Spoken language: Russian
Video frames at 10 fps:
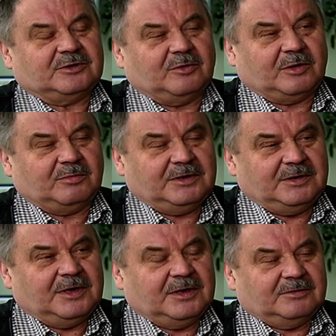нормы.
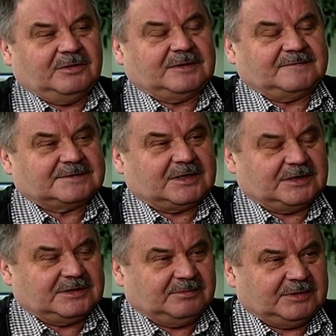Но ну, это в
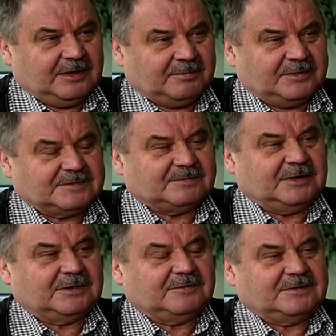среднем так
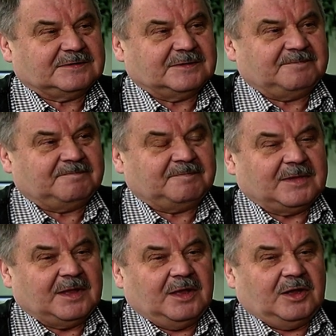просматривается.
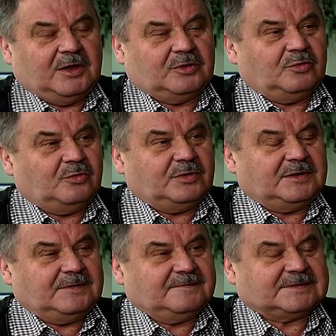Ну
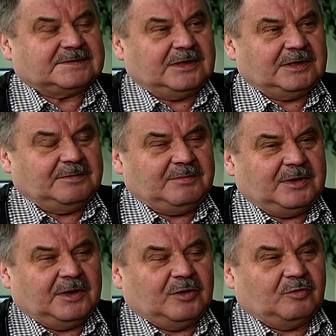и в целом,
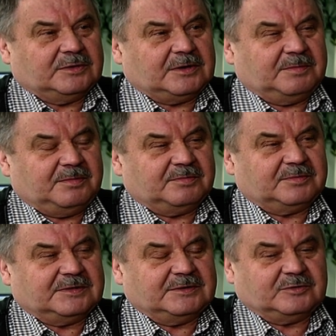вот
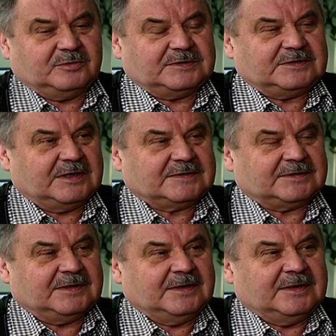сейчас
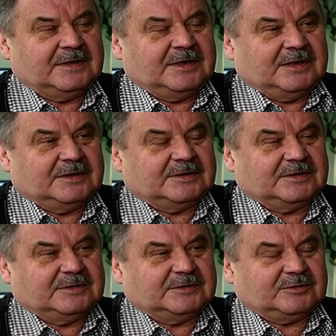
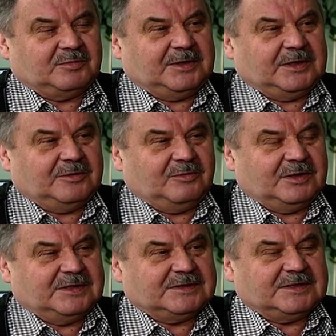наступила новая
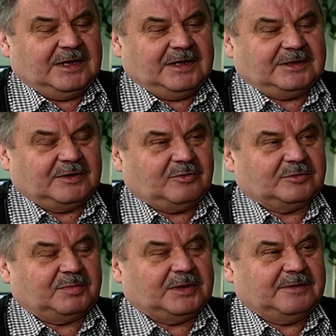неделя, так вот
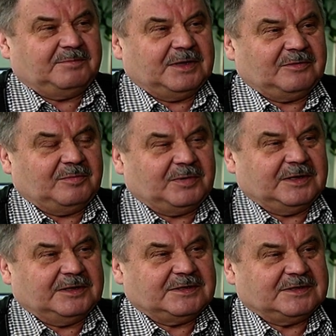первая
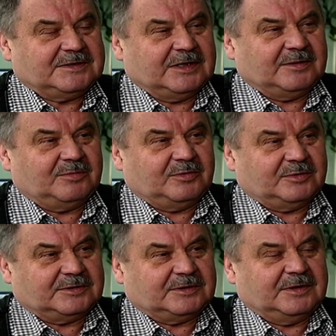половина недели
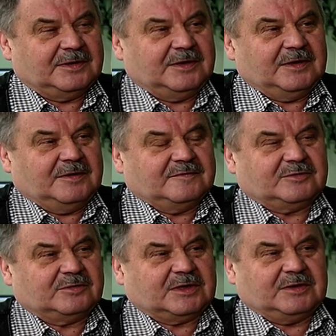будет
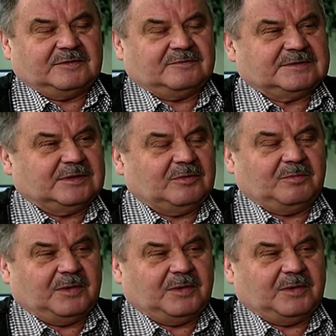все-таки в основном